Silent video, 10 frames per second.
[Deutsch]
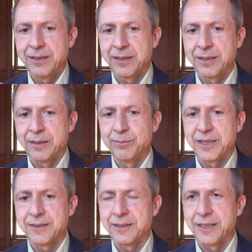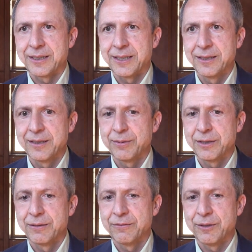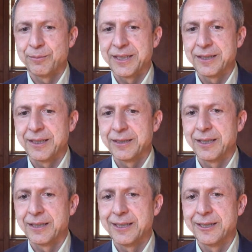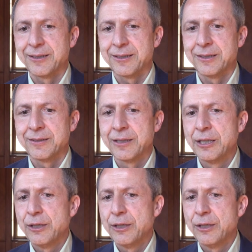äh, im Dezernat 1 bei Frau Mergen angegliedert ist,